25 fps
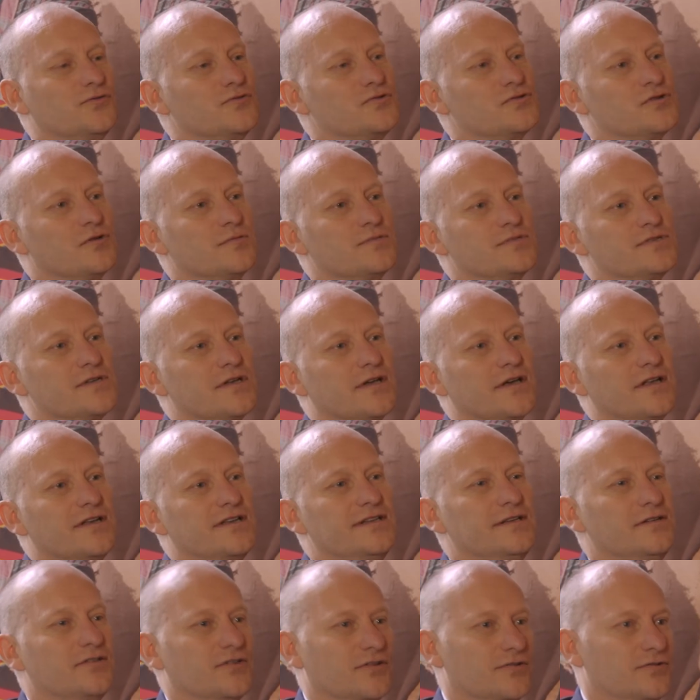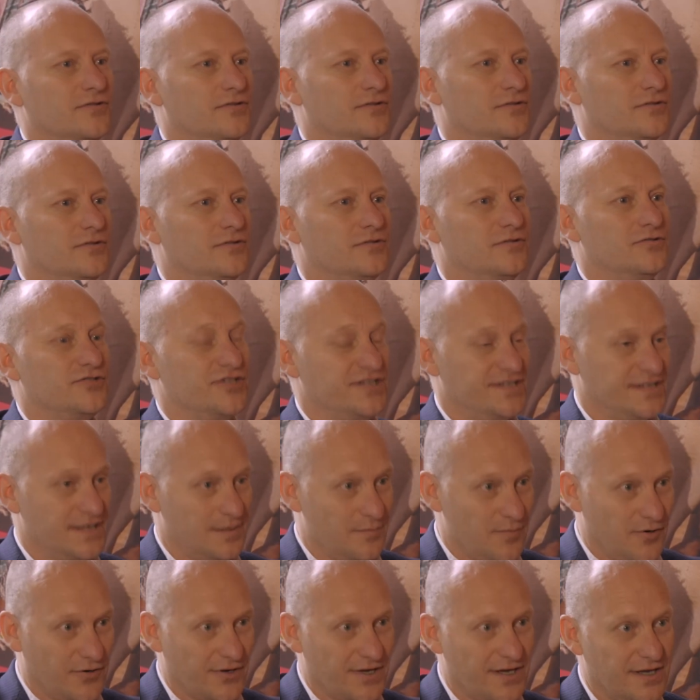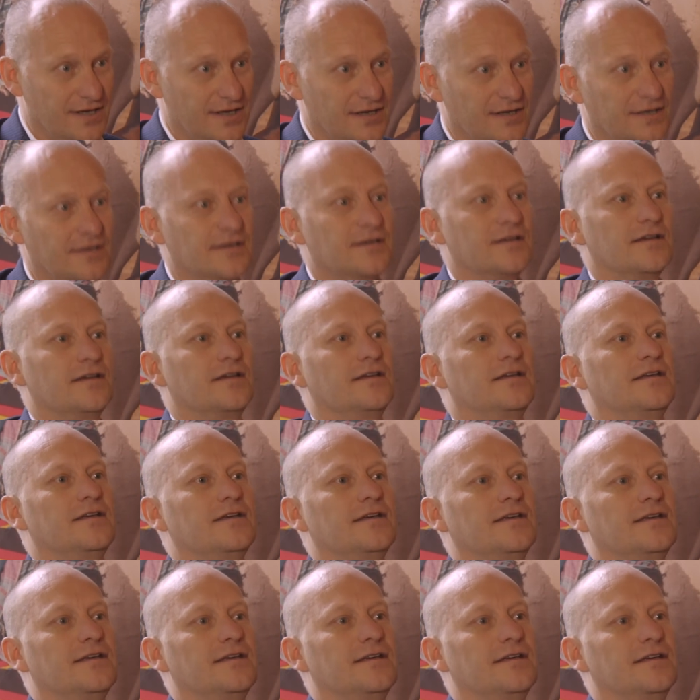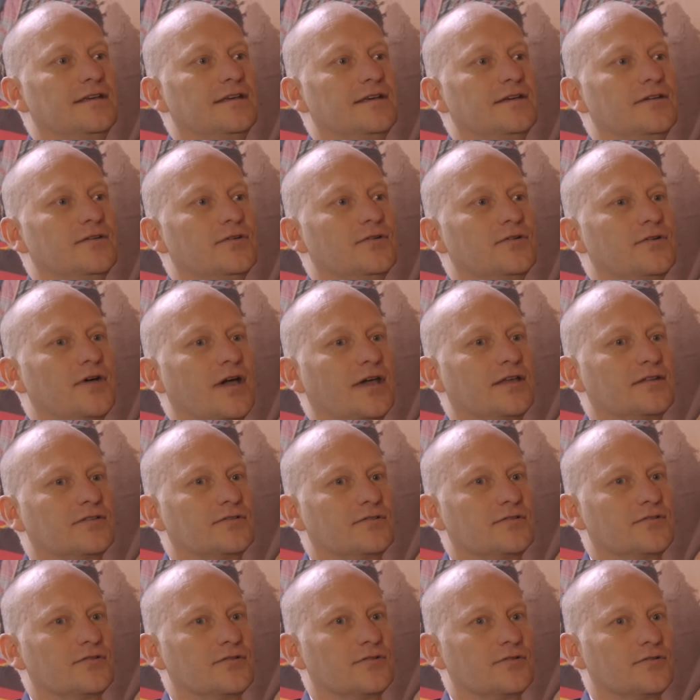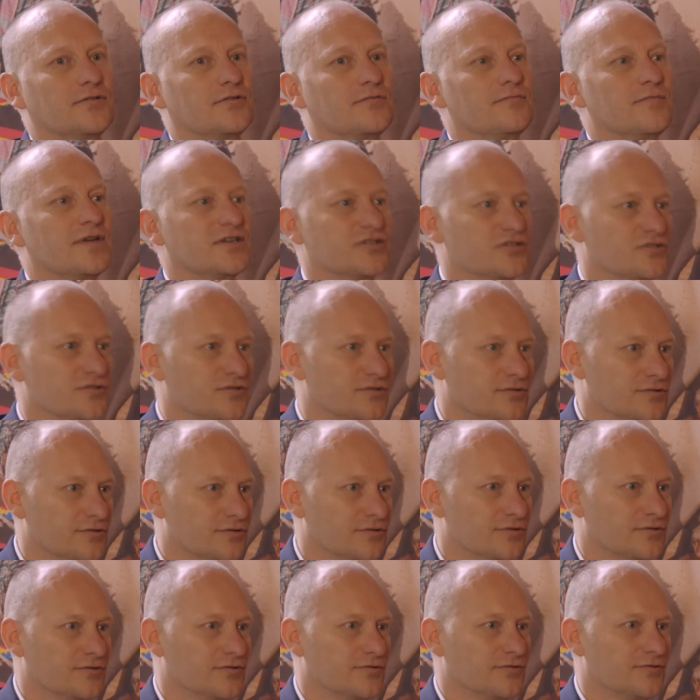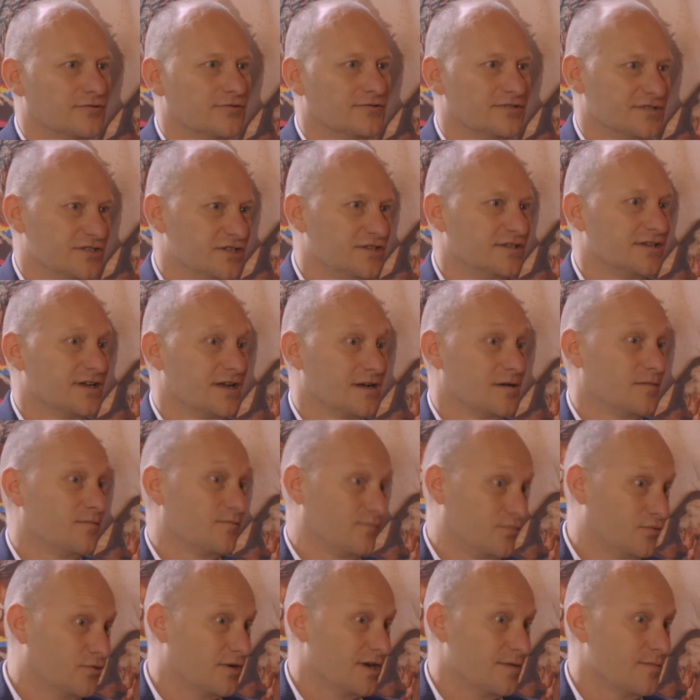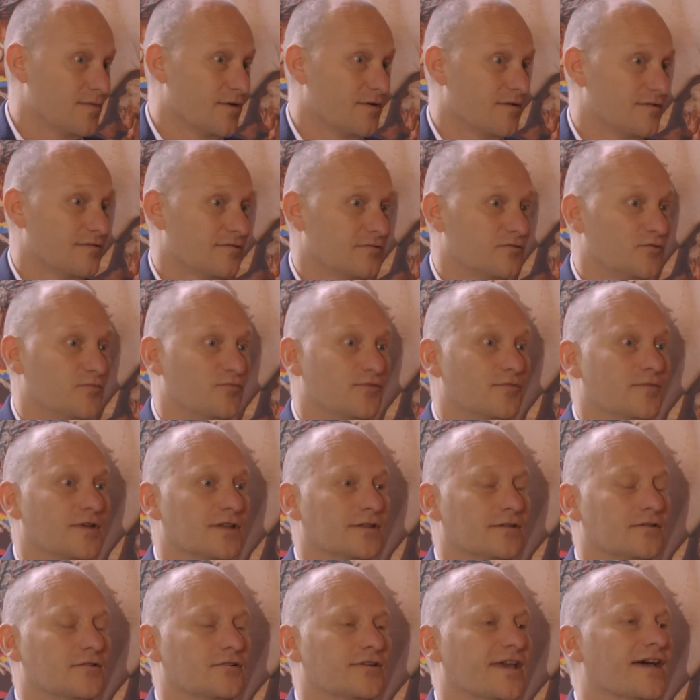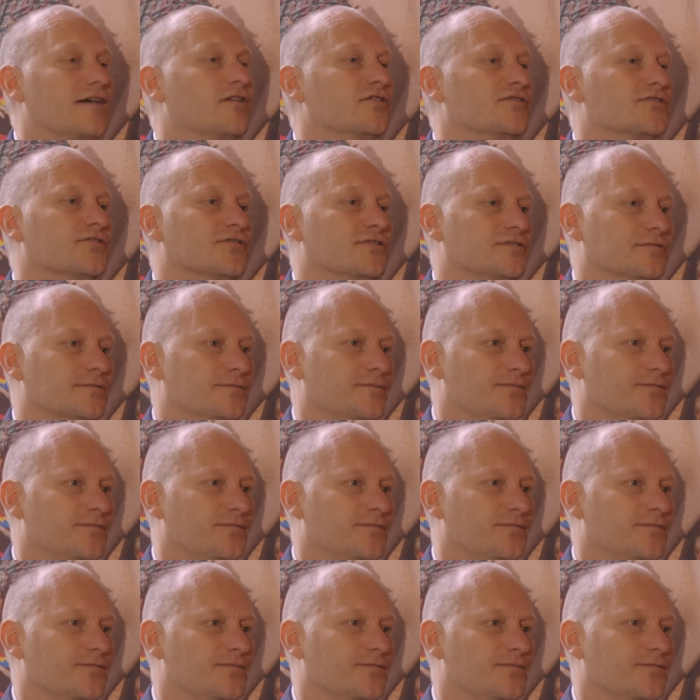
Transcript: Nous sommes un leader de logiciels bancaires et euh, acteur majeur dans le digital pour les banques depuis maintenant 40 ans.